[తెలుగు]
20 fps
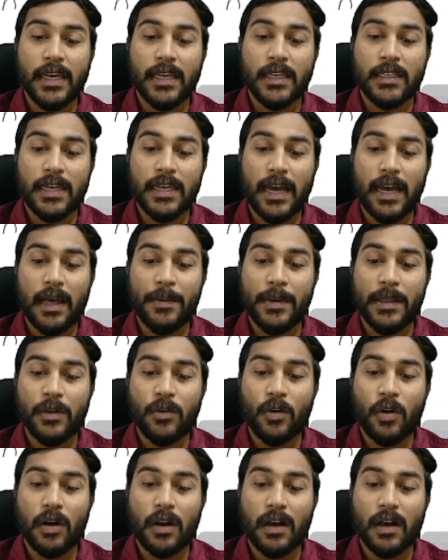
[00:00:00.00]

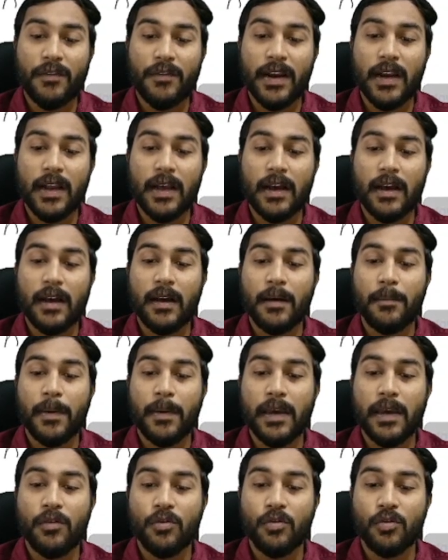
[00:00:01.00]
చాలామందికి ఒక రకమైన
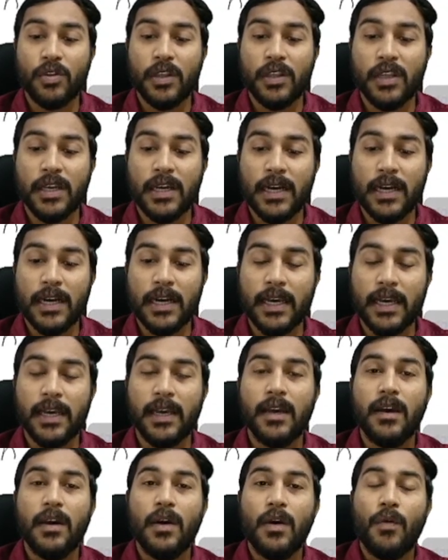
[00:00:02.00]
భయం ఉంటుంది ఎందుకంటే
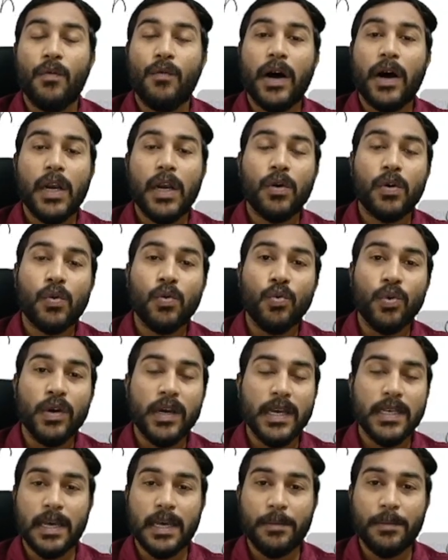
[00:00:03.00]
వాళ్ళు టూ
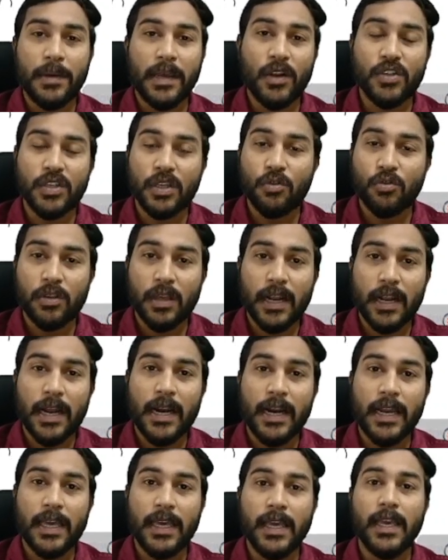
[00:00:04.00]
ఇయర్స్ ఎంఏలో చదువుతారు
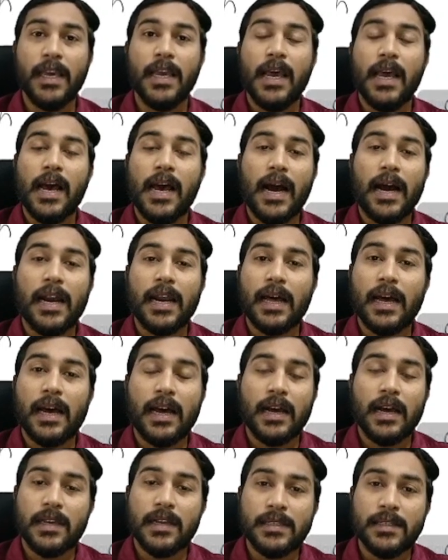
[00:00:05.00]
కానీ అక్కడ
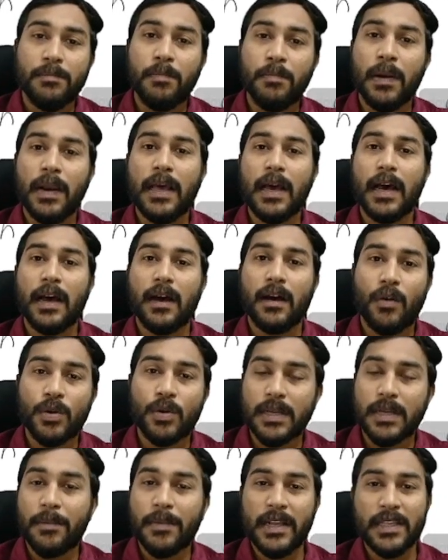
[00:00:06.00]
సింపుల్గా ఒక
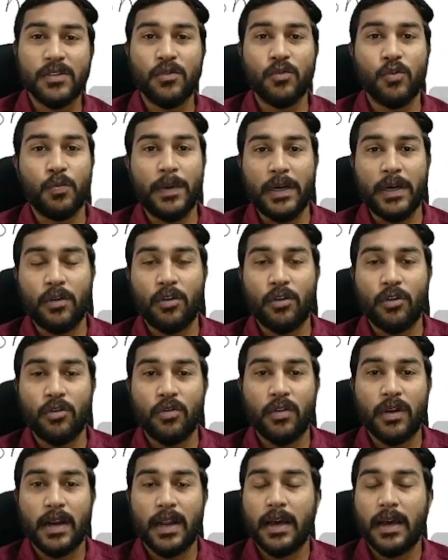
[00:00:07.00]
సమ్మరీస్ గుర్తుపెట్టుకోవడం
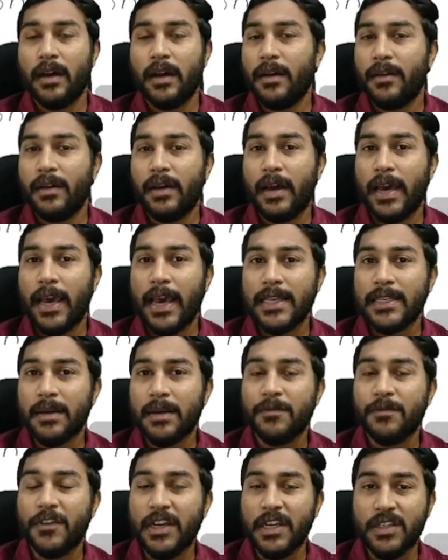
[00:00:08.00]
ద్వారా
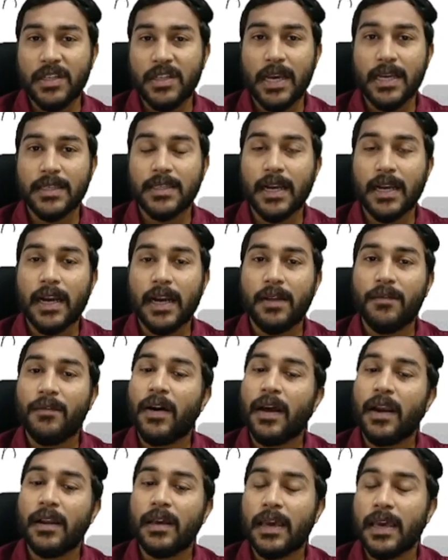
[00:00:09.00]
ఎగ్జామ్ ఫినిష్ చేస్తారు కానీ
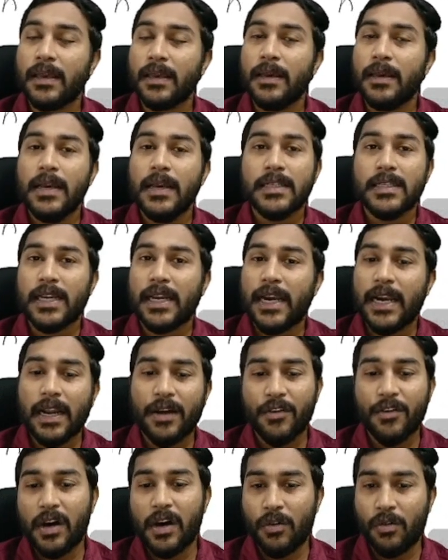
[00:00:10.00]
వాళ్ళకి సరైన
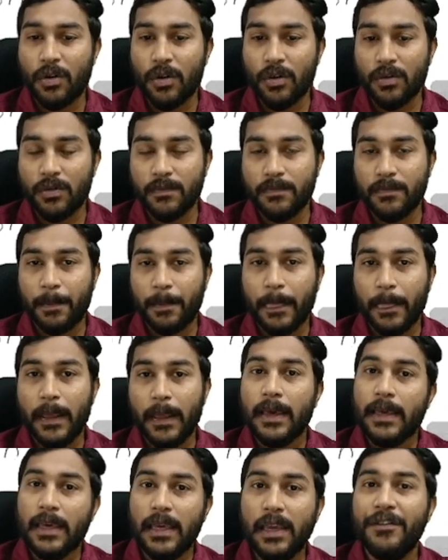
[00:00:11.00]
అవగాహన ఉండదు
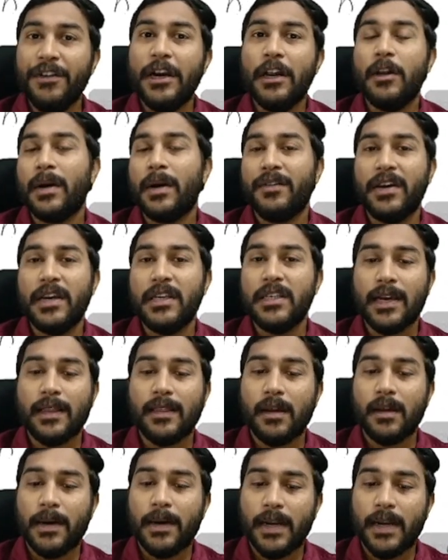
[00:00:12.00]
ఈ వీడియోలో మనం ఏం
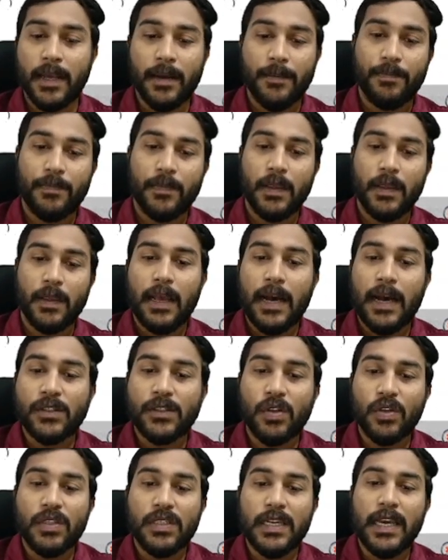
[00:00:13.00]
చేద్దామంటే
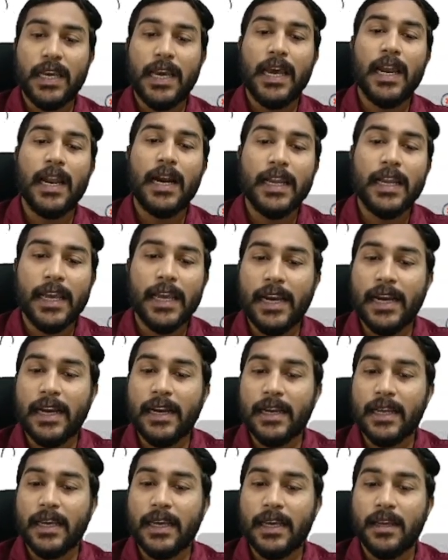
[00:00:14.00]
అసలు జేఎల్ అంటే
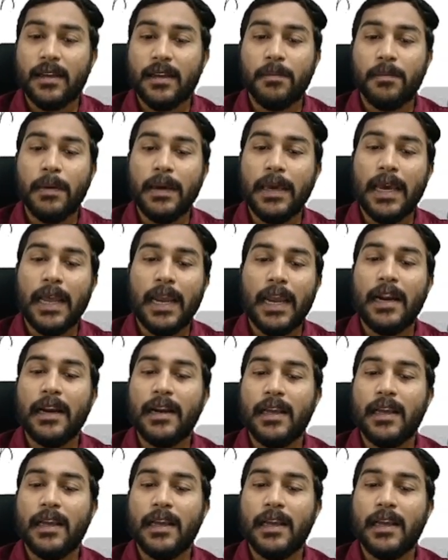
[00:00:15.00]
ఏంటి పిఎల్ అంటే